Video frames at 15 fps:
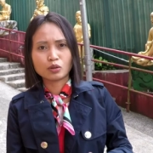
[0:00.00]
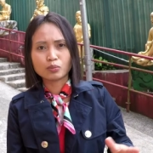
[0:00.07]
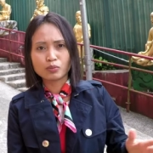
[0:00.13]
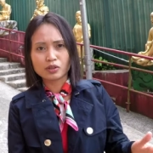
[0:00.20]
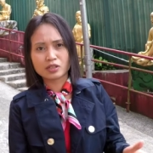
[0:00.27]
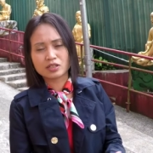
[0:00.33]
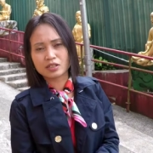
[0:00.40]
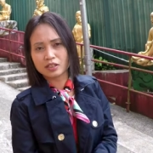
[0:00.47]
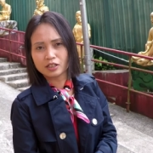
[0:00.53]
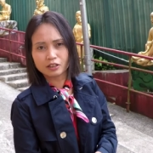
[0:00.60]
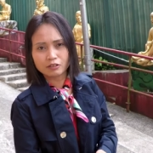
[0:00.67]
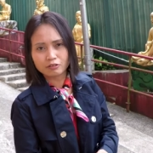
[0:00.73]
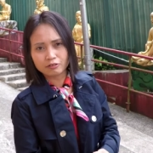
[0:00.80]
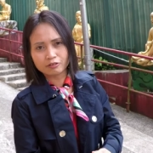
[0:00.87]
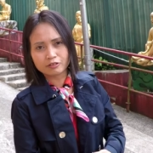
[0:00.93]
umur
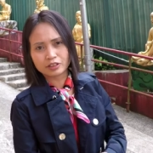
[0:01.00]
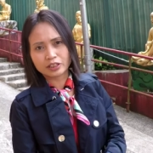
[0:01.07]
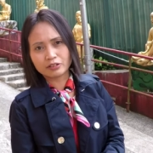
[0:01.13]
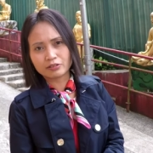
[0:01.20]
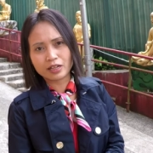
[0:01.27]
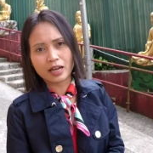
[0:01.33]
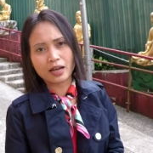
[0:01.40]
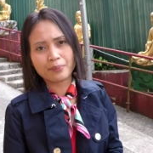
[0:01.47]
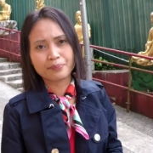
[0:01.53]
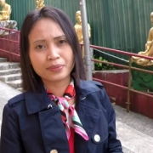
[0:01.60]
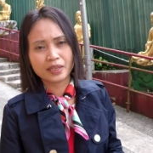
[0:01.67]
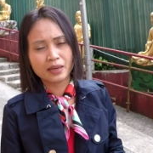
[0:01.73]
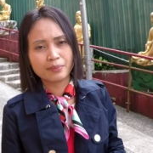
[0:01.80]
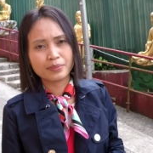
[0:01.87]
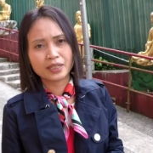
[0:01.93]
segitu tuh saya udah
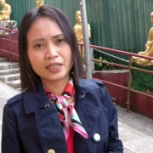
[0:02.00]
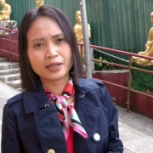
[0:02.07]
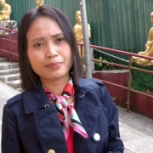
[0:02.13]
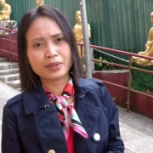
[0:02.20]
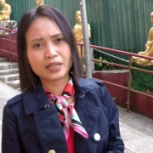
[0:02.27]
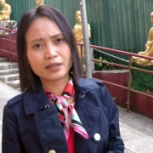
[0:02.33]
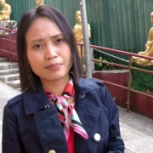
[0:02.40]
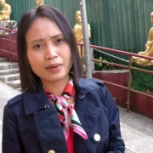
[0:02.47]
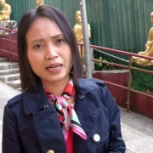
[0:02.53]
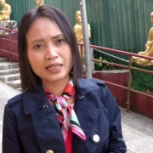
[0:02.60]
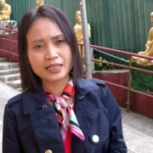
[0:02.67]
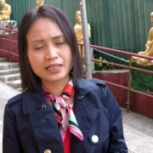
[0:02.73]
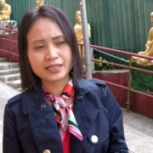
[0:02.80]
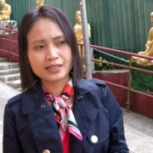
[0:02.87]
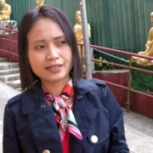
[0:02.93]
benar-benar
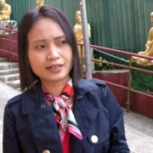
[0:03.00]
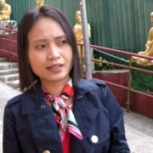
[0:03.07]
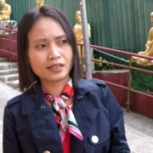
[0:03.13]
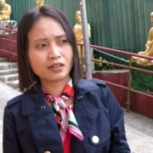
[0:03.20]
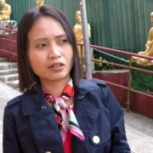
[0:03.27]
mandiri jadi